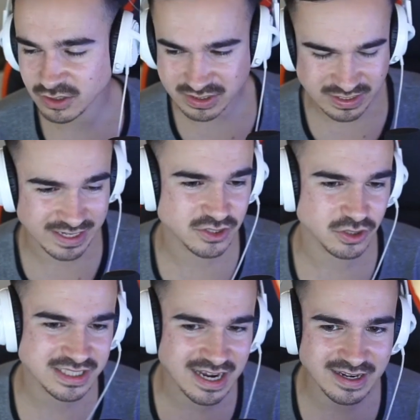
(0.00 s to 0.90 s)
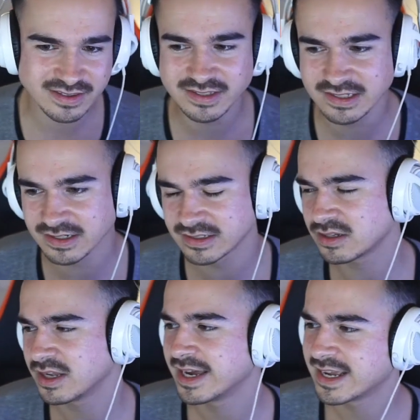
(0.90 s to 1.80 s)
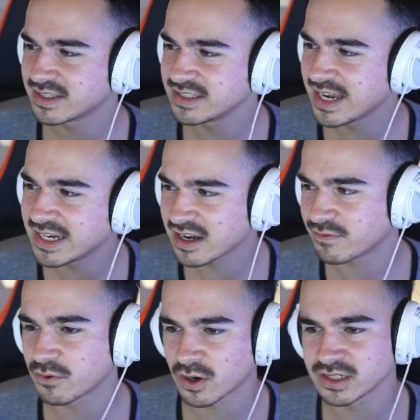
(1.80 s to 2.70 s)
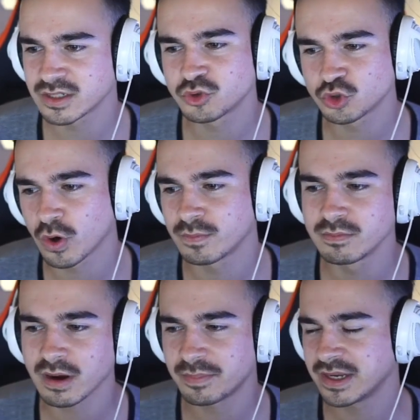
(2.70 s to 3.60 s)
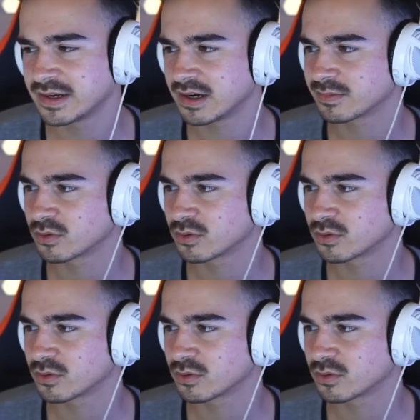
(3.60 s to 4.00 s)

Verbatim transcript: Sonst kann ich euch garantieren, hätte jeder vorne im Sturm Mbappé gehabt.